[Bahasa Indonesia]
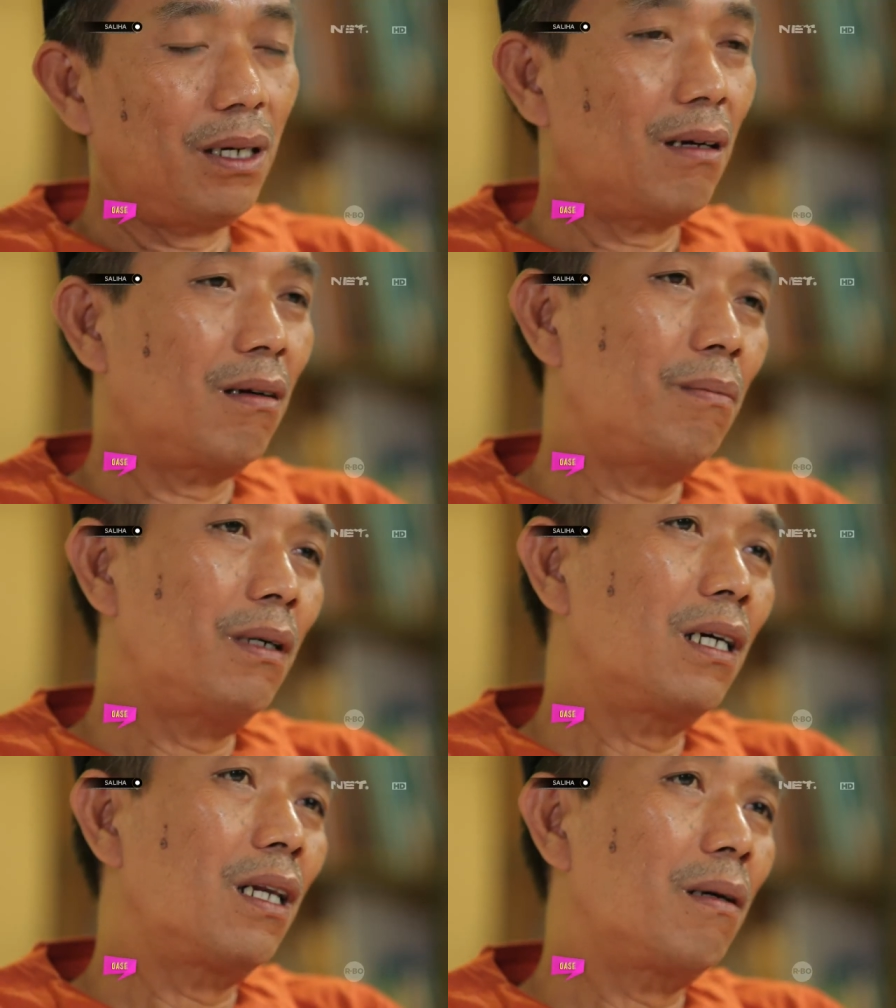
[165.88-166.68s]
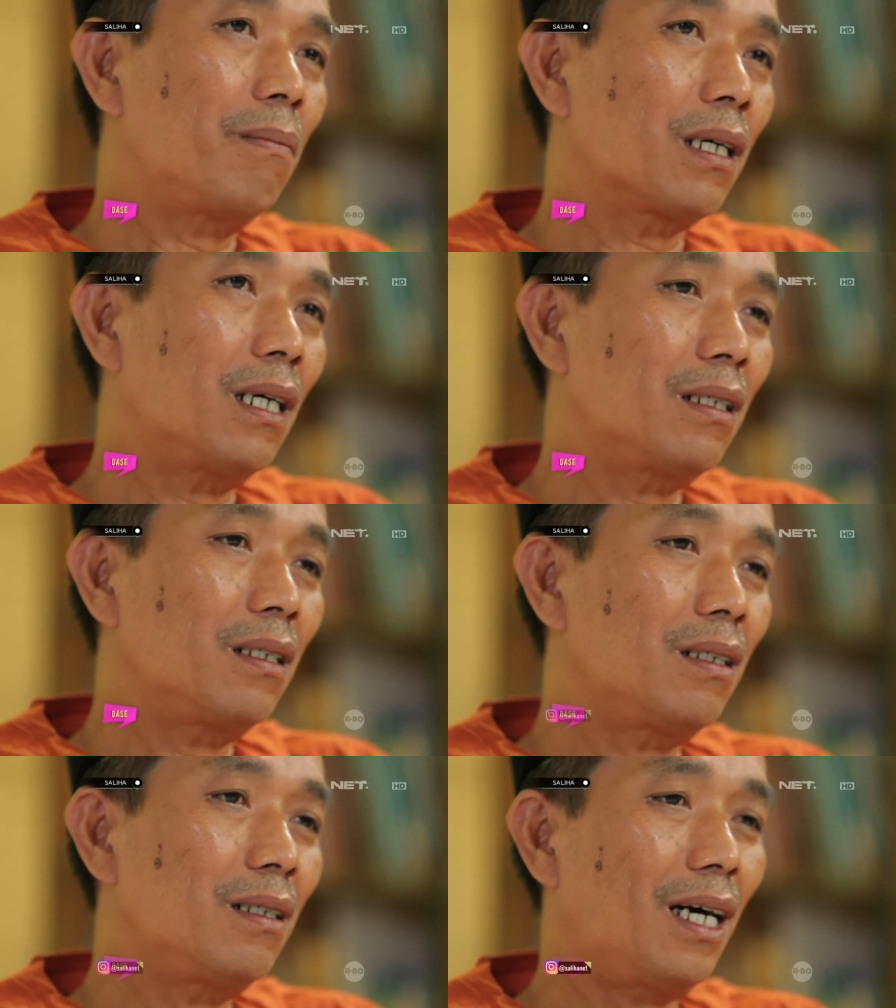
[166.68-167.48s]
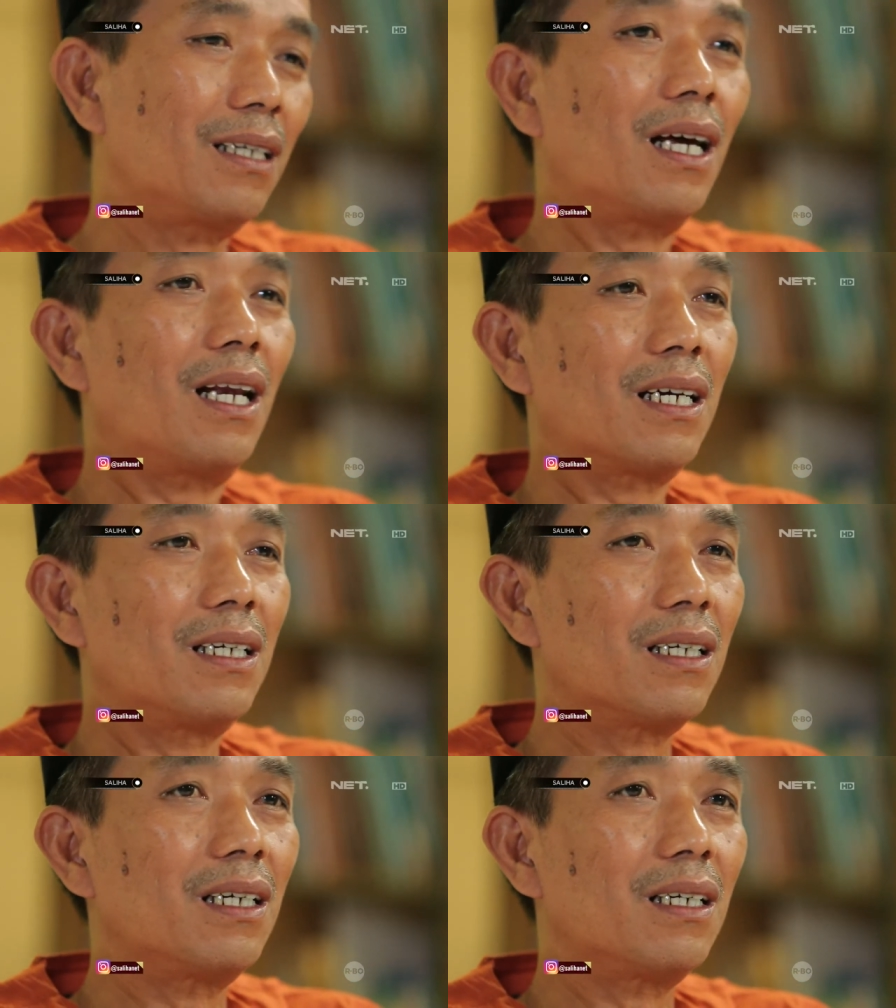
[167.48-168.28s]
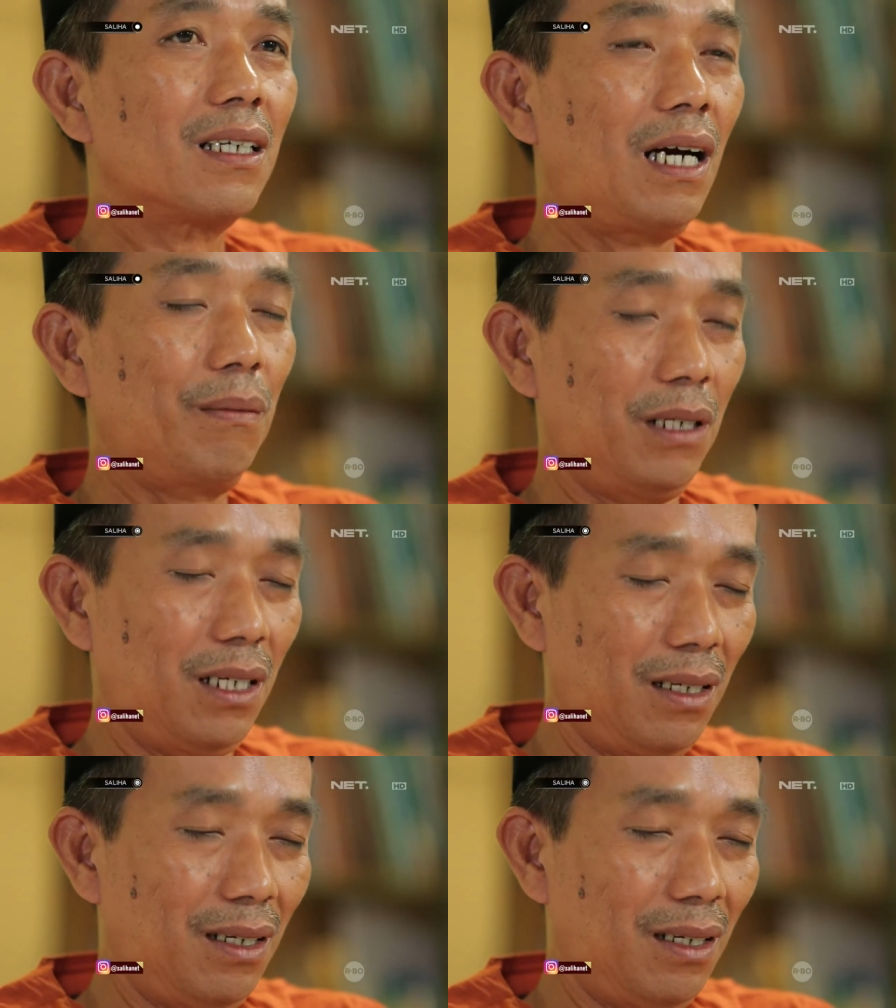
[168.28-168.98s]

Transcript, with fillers: Allah mengirimkan anak lagi ke kami